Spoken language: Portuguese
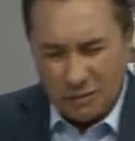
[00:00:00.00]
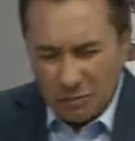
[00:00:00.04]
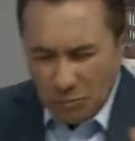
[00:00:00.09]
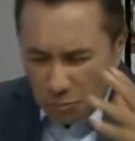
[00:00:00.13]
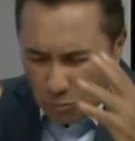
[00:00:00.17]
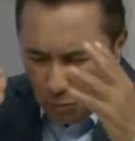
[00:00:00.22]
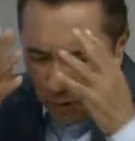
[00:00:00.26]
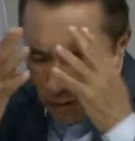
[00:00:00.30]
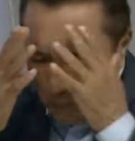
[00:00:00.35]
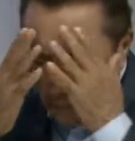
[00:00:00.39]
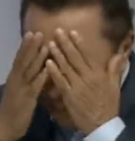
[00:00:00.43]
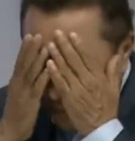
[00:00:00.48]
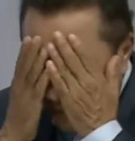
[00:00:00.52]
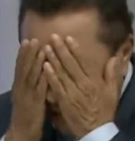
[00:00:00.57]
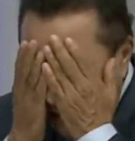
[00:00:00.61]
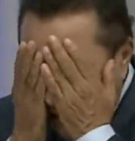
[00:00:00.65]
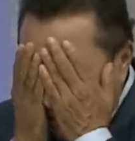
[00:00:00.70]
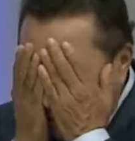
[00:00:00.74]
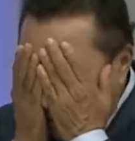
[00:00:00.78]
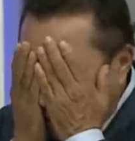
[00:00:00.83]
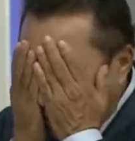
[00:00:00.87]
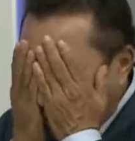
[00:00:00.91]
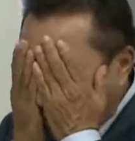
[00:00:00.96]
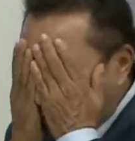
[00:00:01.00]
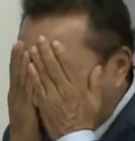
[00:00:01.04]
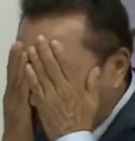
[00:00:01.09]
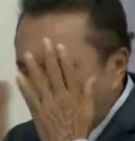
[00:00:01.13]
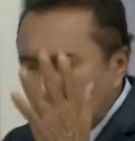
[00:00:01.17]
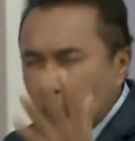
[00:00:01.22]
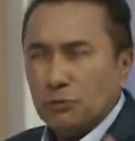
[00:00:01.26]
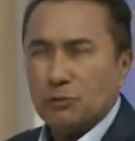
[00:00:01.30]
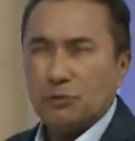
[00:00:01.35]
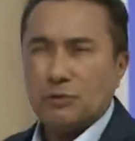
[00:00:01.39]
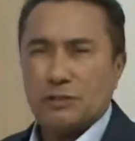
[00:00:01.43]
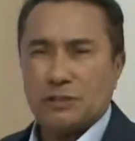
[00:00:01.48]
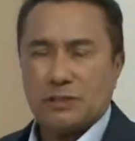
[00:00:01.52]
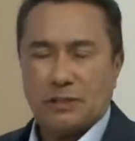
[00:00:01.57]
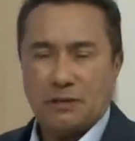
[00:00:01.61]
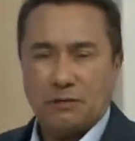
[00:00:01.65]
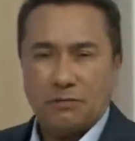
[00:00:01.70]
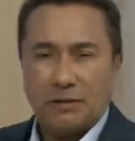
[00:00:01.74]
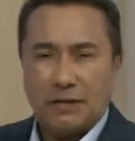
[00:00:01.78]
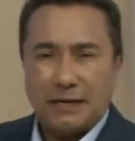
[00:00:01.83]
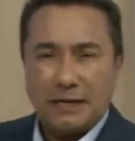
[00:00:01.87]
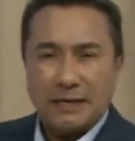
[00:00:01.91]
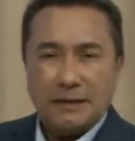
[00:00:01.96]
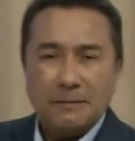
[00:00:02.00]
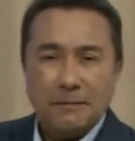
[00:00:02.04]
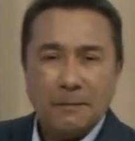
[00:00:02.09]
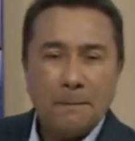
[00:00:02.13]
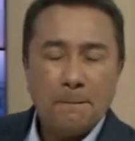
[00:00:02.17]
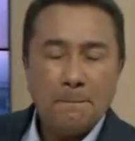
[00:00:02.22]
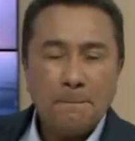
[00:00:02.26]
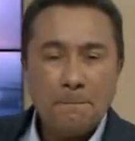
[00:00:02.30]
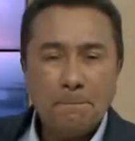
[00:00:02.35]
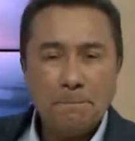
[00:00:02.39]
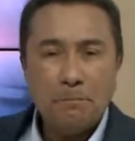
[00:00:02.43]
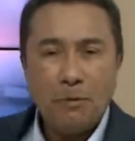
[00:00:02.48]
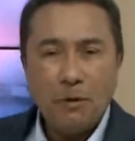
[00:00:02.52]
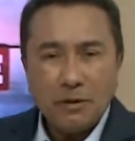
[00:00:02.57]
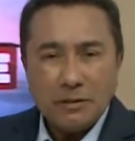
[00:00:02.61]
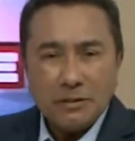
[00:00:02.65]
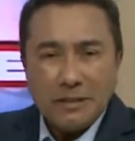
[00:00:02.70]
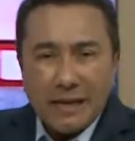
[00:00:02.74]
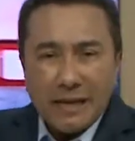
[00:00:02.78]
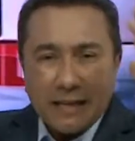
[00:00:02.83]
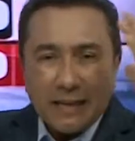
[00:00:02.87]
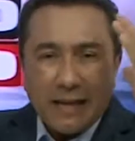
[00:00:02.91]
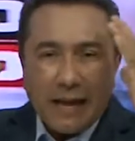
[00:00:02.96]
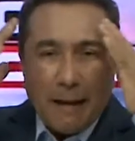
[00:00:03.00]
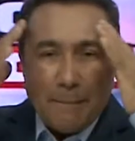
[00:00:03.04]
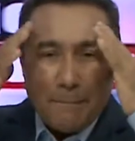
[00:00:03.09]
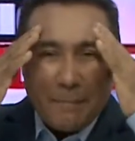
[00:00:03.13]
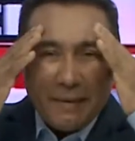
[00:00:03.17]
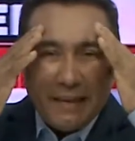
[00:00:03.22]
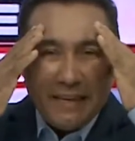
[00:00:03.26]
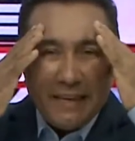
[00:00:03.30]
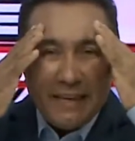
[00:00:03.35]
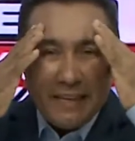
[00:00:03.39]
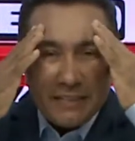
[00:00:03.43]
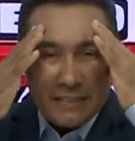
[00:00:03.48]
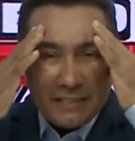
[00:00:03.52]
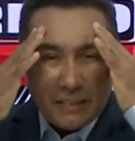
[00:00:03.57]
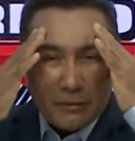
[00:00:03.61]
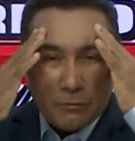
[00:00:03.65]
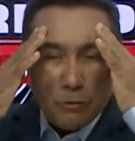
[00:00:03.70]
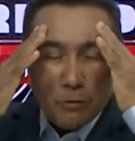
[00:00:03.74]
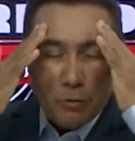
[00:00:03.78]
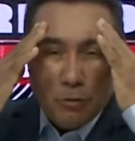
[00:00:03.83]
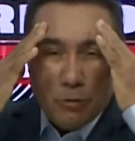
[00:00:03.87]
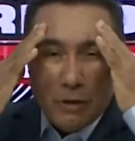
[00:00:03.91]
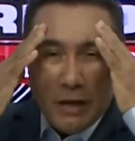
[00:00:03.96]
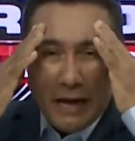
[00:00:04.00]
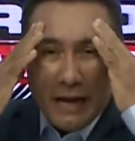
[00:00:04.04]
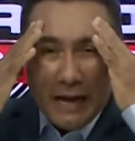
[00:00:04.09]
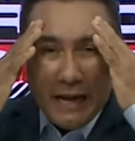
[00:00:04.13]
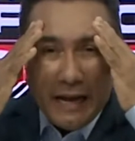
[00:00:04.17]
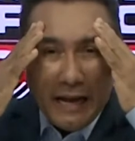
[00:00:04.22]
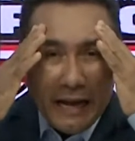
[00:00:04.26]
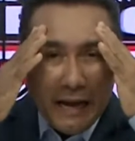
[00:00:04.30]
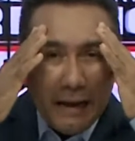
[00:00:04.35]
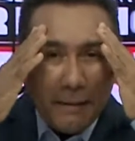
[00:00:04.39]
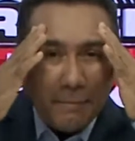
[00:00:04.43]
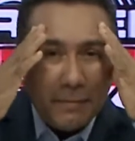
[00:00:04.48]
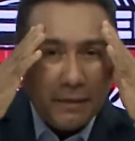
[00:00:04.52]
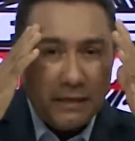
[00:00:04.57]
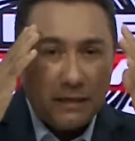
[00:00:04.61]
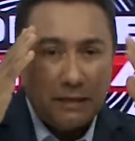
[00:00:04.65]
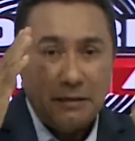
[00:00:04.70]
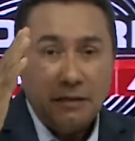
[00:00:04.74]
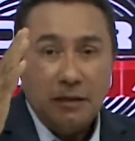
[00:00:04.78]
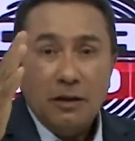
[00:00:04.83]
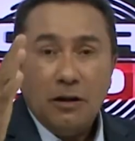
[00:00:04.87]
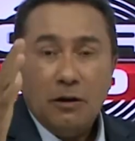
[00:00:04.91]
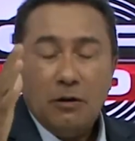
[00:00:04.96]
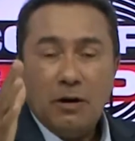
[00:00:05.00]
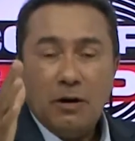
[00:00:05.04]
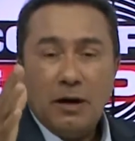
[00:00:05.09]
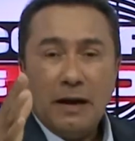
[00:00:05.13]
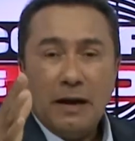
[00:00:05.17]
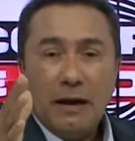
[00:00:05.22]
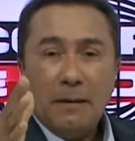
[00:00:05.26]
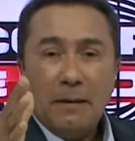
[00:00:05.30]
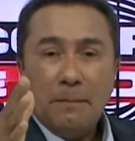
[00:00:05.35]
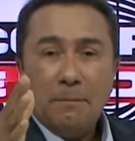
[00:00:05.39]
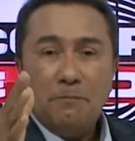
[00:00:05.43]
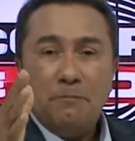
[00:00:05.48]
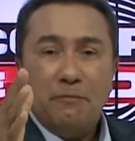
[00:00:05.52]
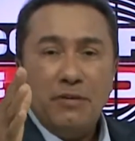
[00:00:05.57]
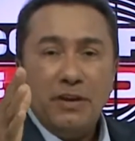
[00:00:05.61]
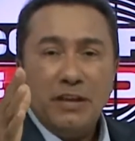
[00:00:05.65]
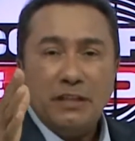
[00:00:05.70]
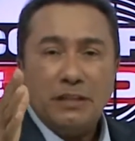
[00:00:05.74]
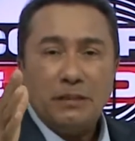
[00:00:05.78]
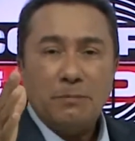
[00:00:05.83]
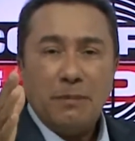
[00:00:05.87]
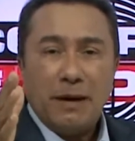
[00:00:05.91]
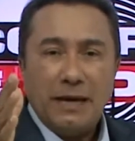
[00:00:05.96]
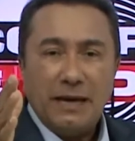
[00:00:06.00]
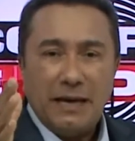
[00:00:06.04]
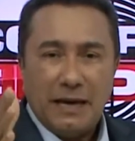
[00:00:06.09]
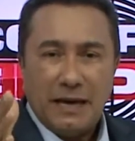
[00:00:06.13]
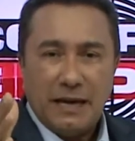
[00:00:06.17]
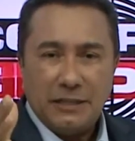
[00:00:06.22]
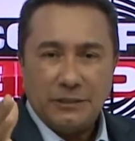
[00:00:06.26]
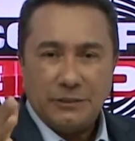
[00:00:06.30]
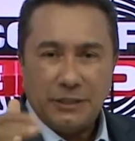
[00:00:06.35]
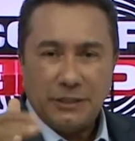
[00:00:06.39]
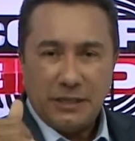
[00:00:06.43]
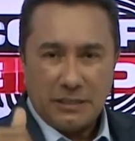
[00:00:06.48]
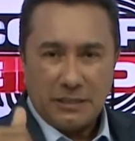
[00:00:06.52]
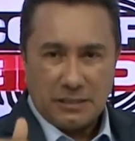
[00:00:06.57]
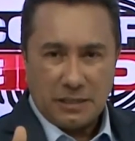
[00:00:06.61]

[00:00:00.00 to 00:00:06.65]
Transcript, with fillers: tem boa. Porque, meu Deus do céu, cara. Bota a cabeça no lugar, bem. Ó, vítima reage a